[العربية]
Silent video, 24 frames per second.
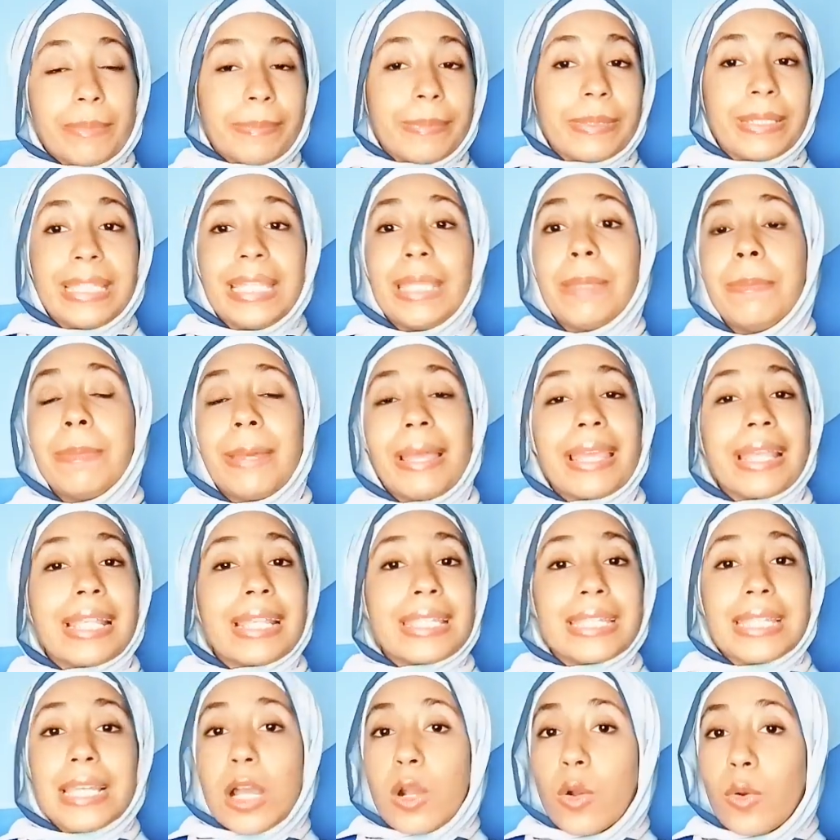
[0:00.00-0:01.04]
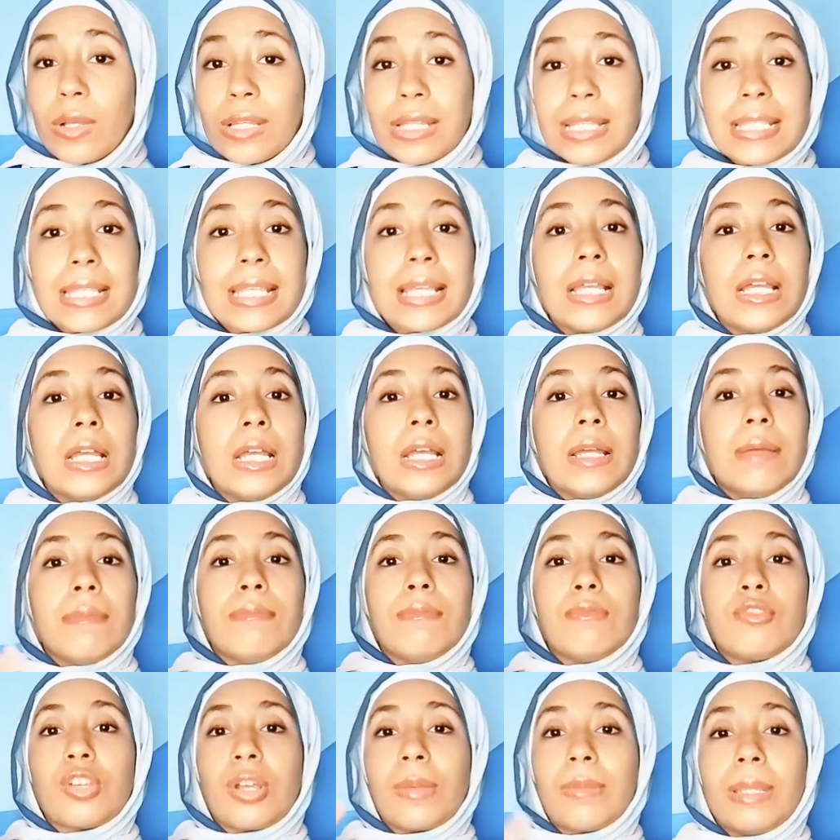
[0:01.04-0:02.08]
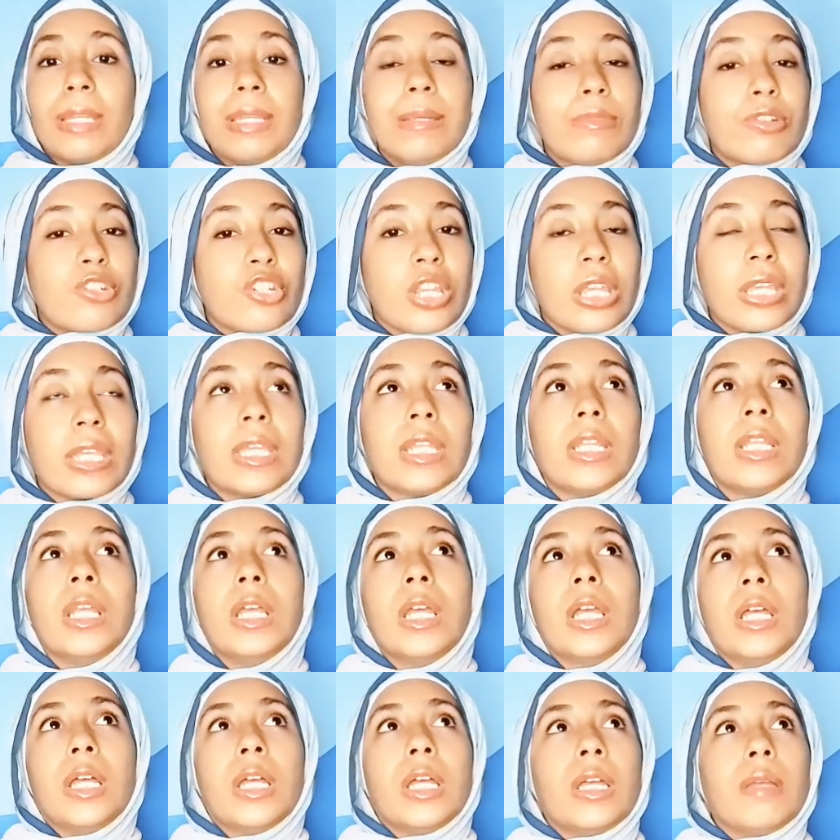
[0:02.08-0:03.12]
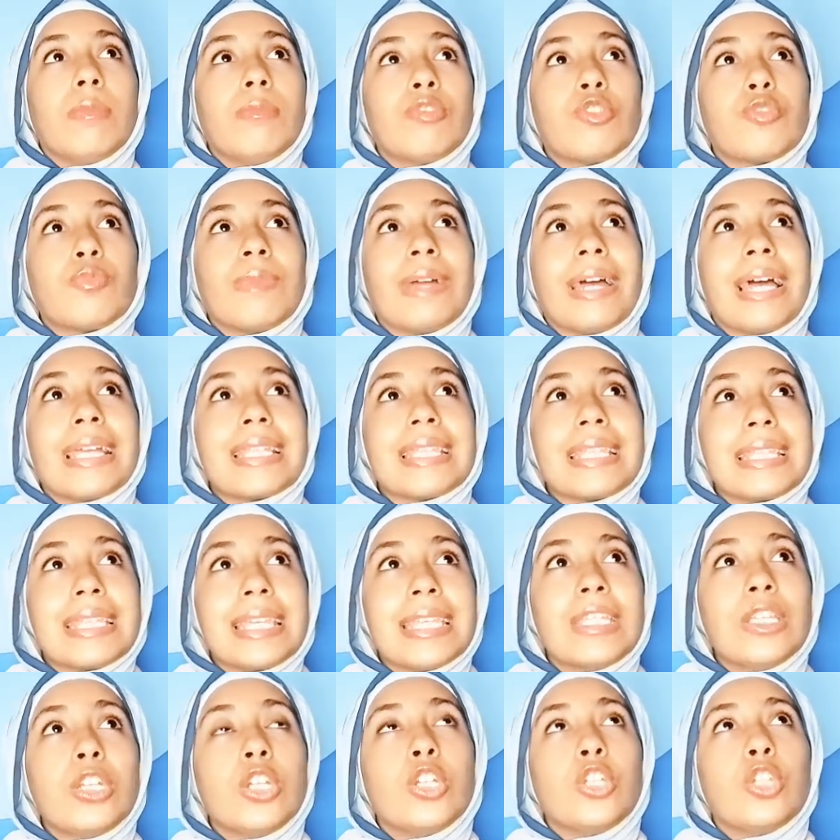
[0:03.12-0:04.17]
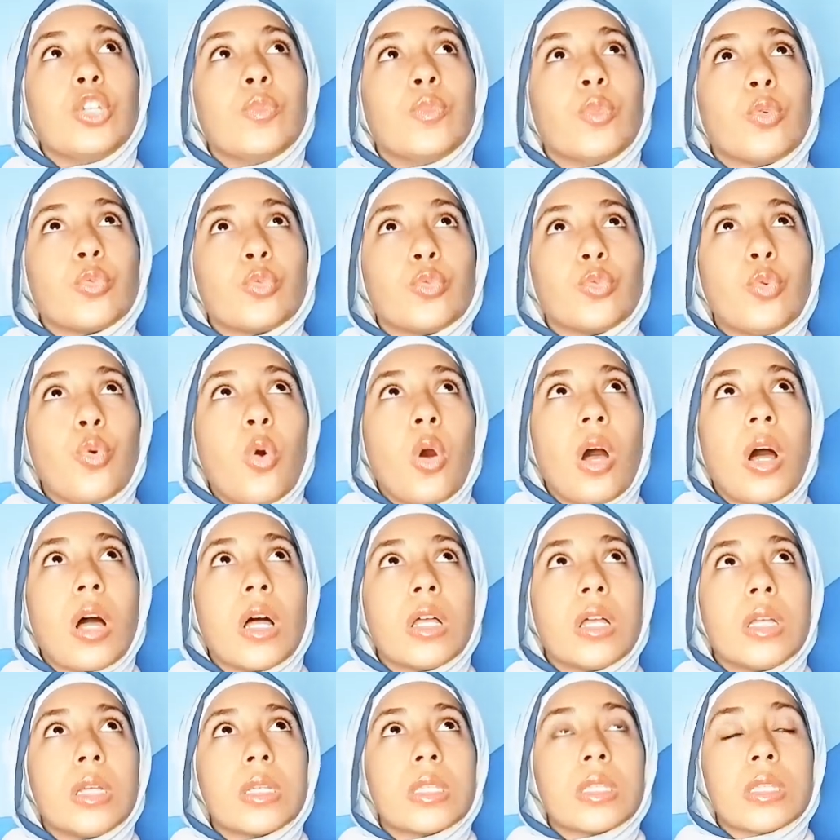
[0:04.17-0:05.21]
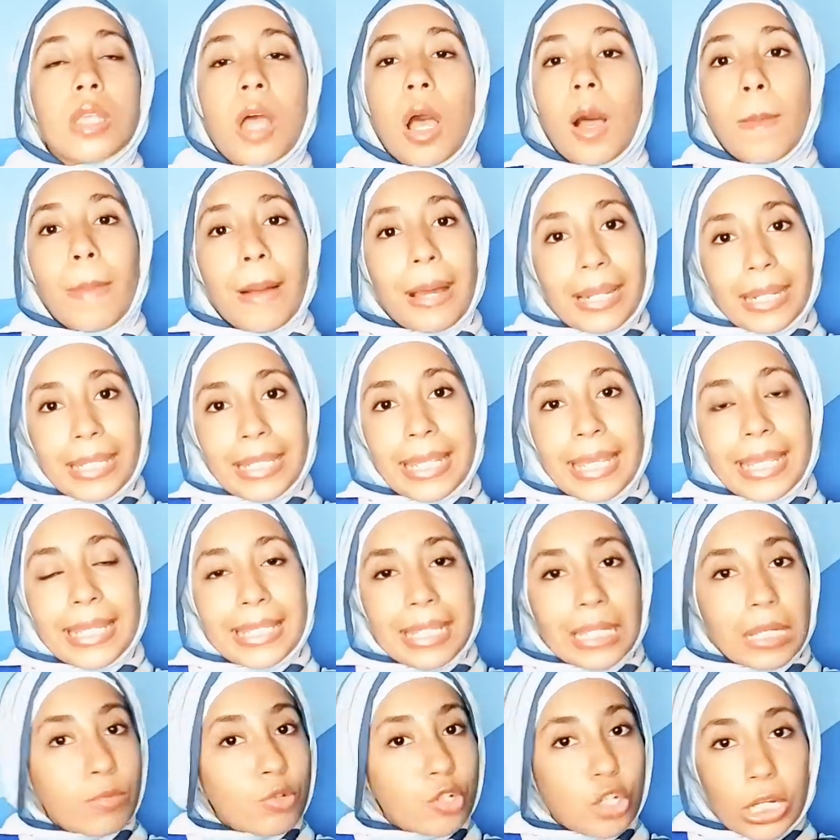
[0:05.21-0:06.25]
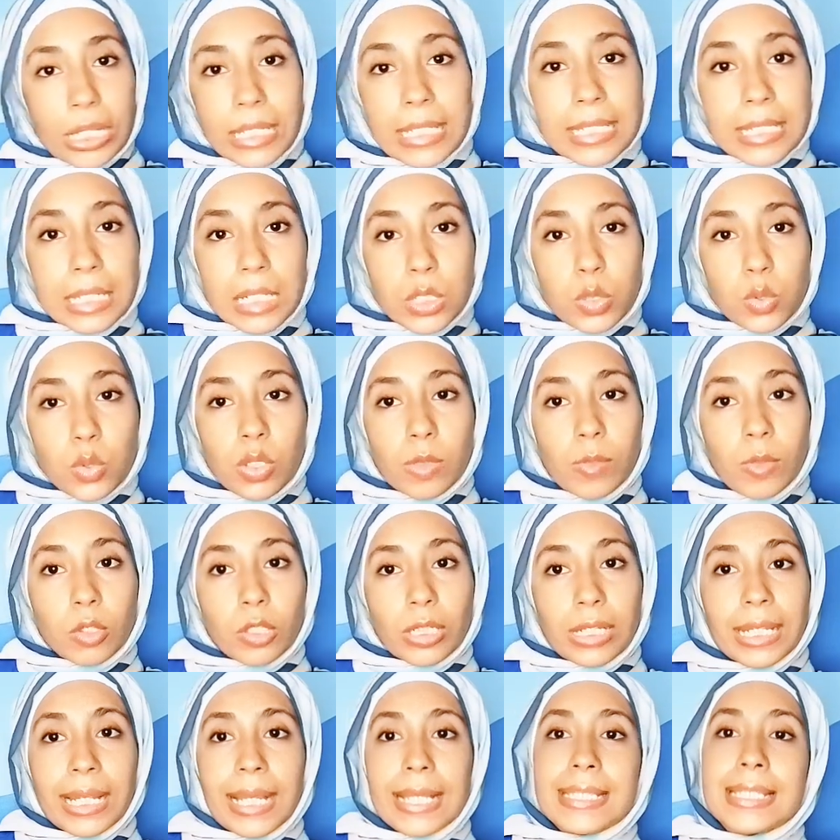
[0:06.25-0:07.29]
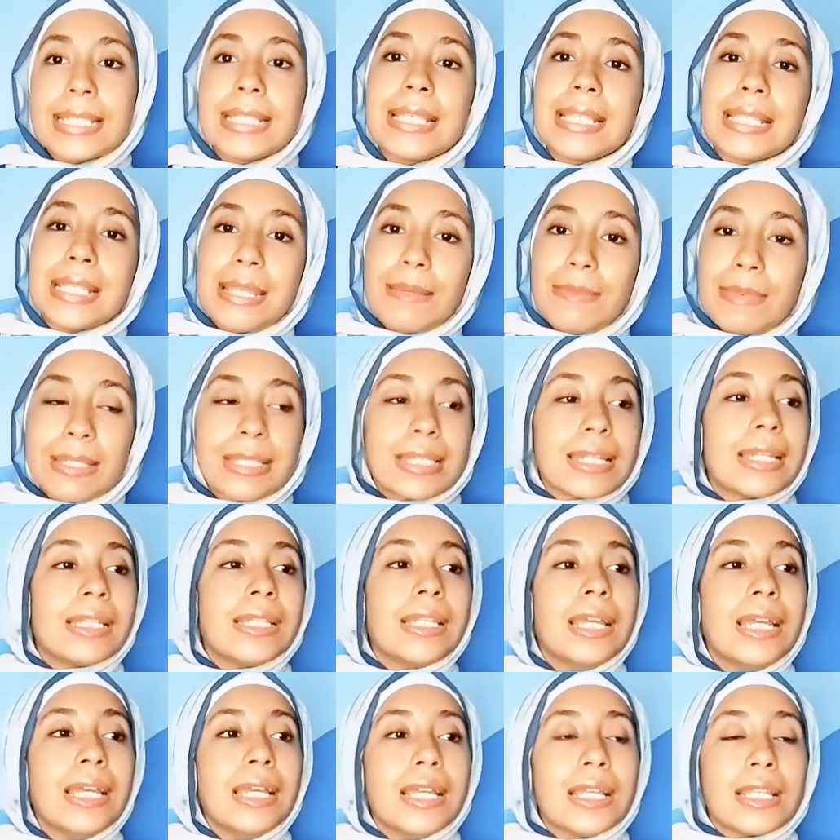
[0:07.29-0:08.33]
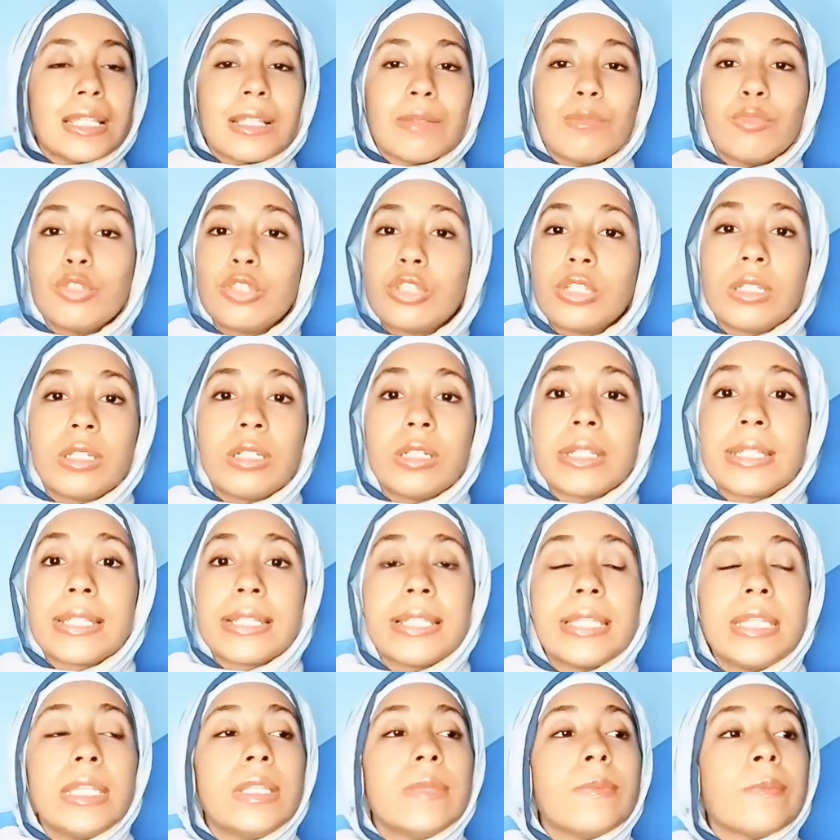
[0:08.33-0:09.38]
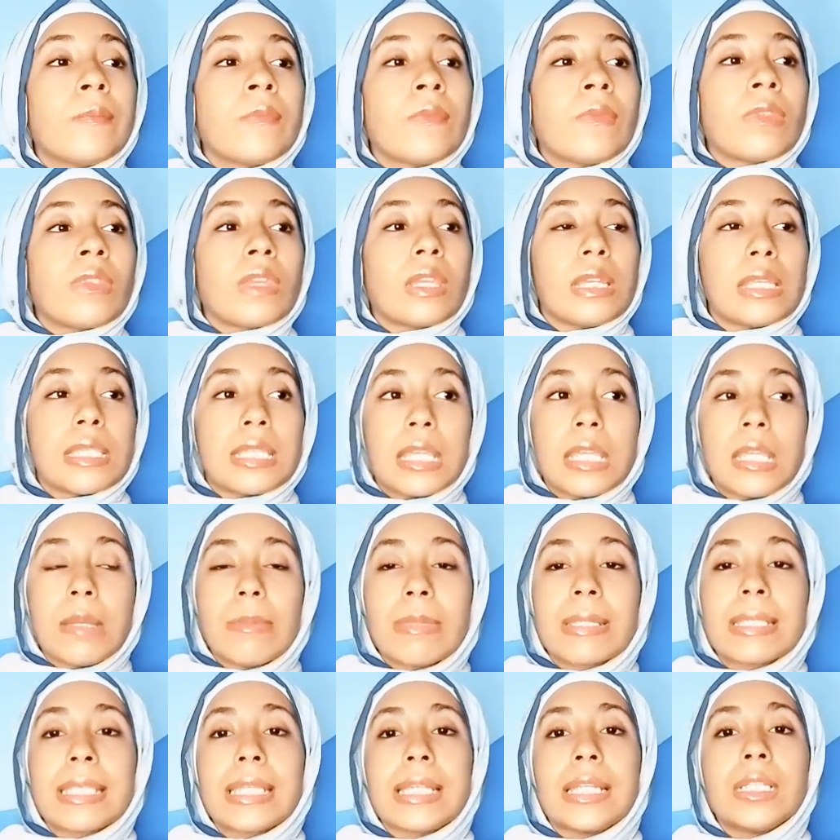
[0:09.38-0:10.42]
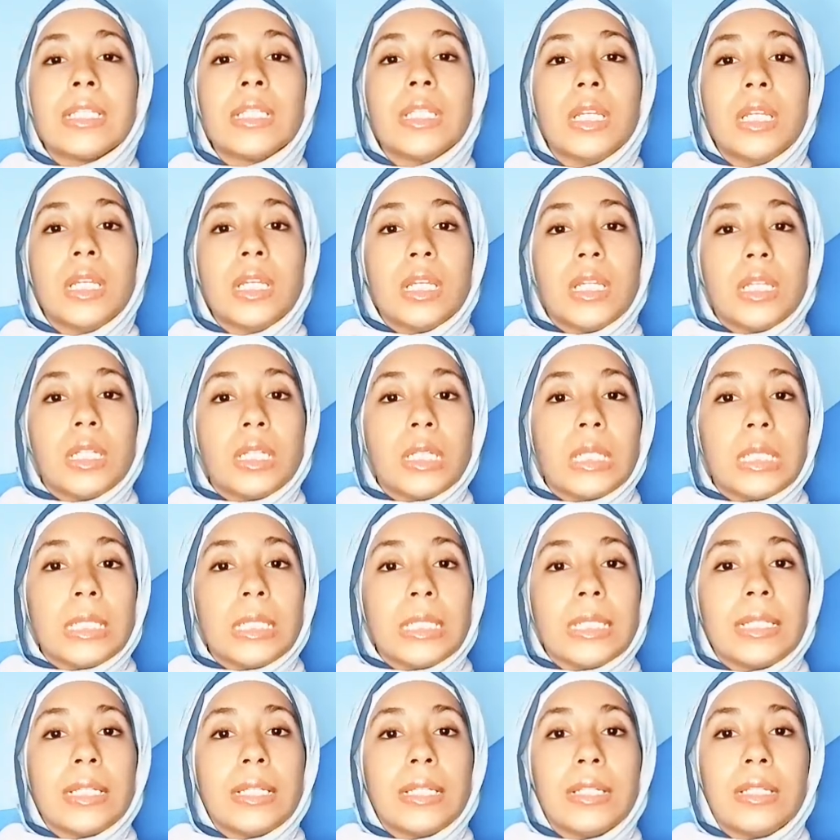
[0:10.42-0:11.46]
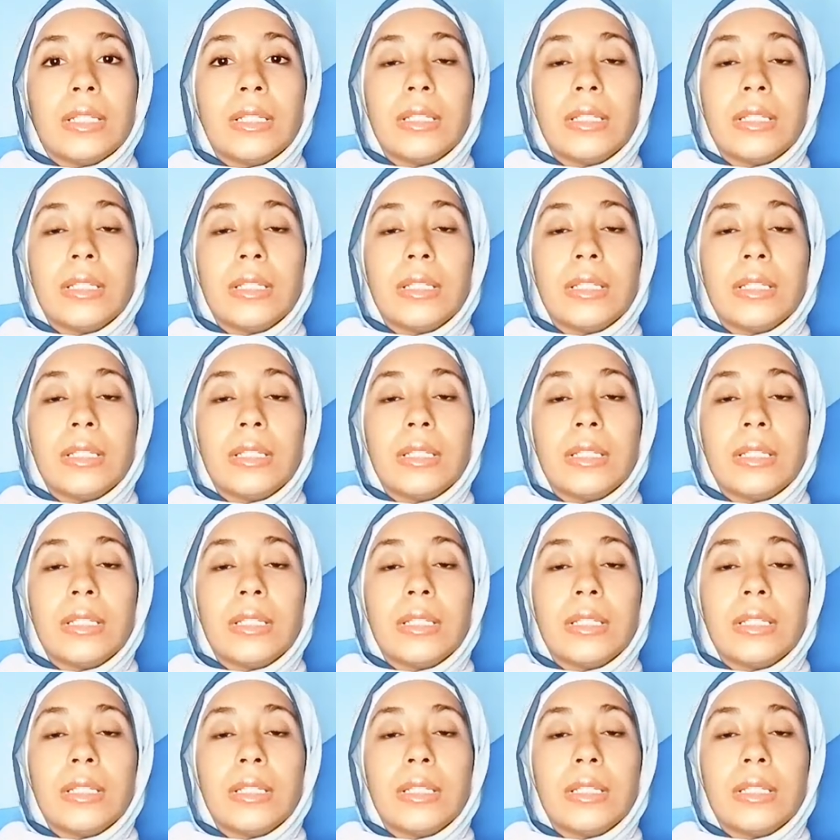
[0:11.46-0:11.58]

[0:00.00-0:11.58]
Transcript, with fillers: بتجيب معايا نتيجه كويسه مش عامله لي مشاكل آه، مش محسساني ان الموضوع آه، صعب عليا ان انا مش عندي جسور للمناطق الحساسه زي مثلا صابونه الجرسلين زي مثلا آه،